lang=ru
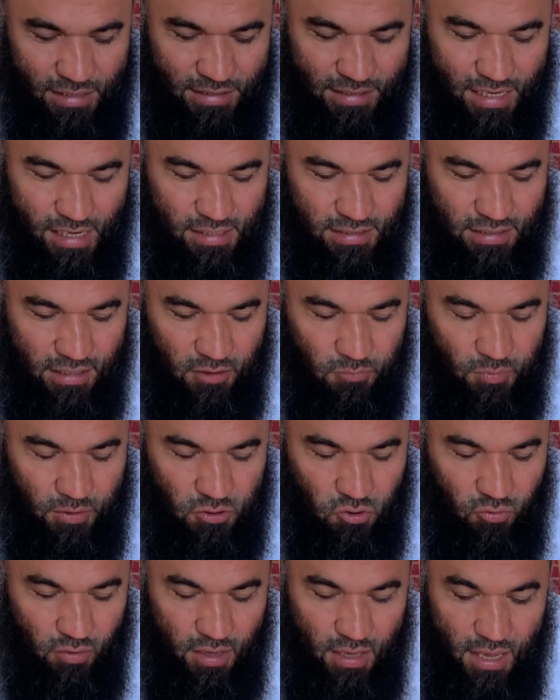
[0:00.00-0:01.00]
сестра, или сестра по
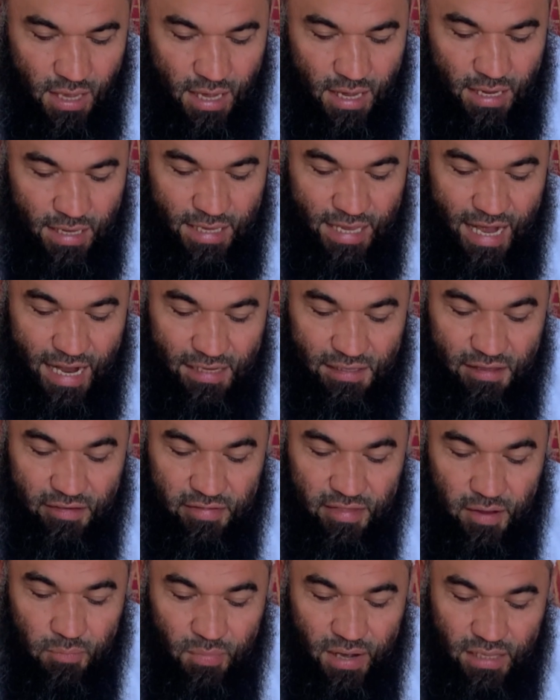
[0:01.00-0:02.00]
отцу. Я
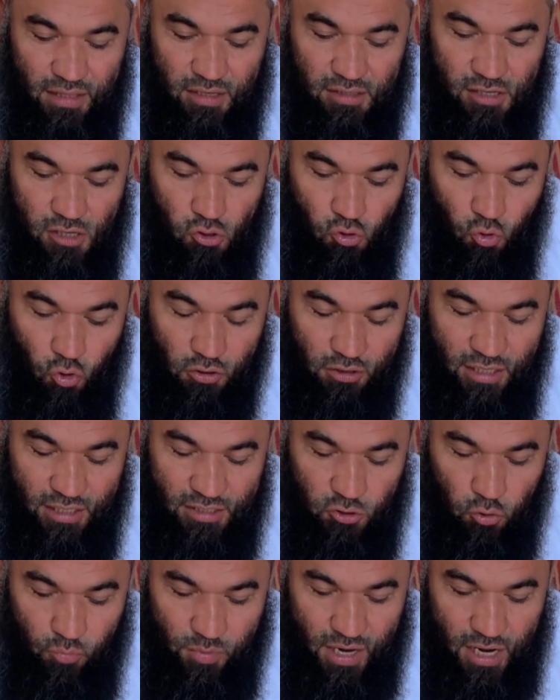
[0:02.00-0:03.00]
не замататель ух ты,
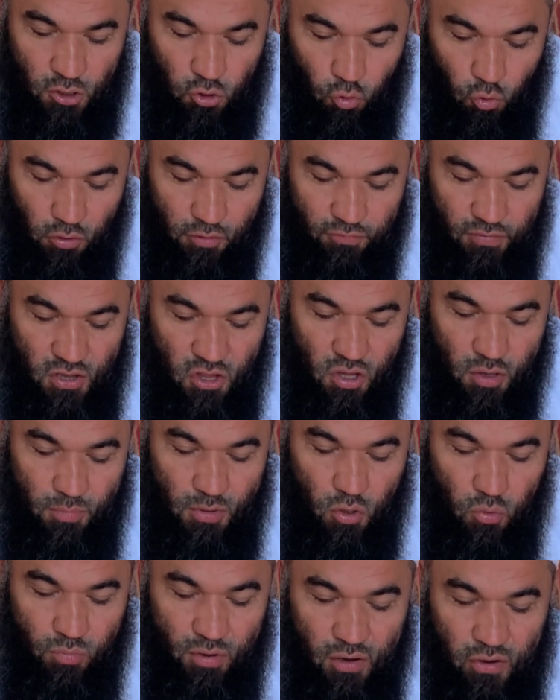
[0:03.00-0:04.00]
если умирает ухт,
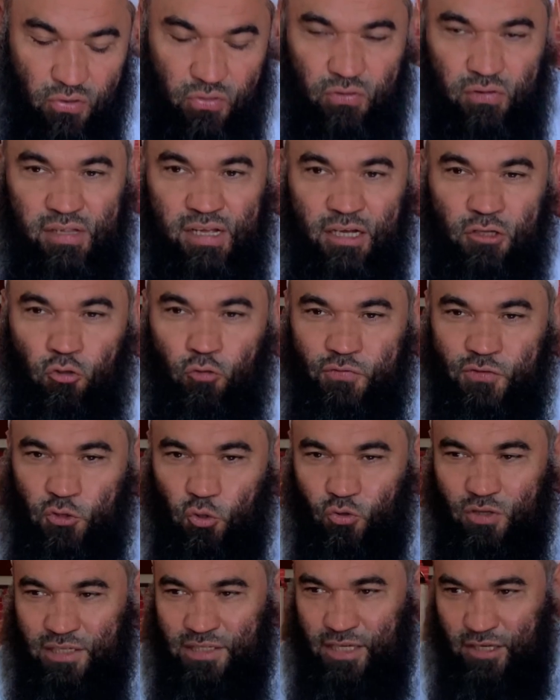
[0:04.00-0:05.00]
фаджами умирает фалях, то
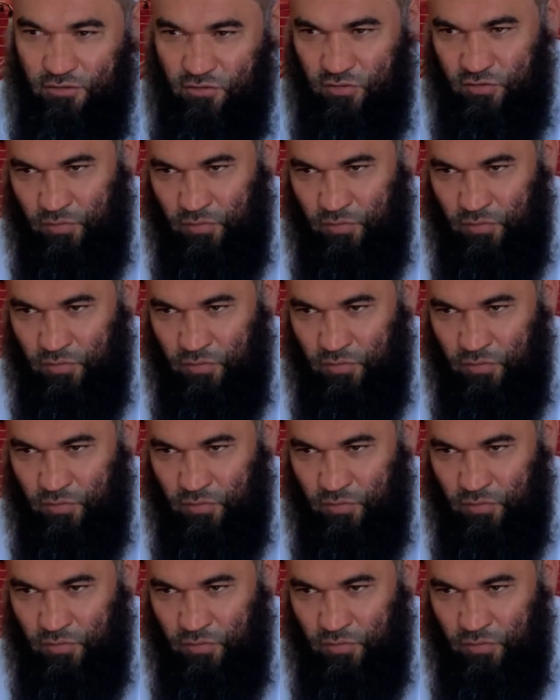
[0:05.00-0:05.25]
все наследство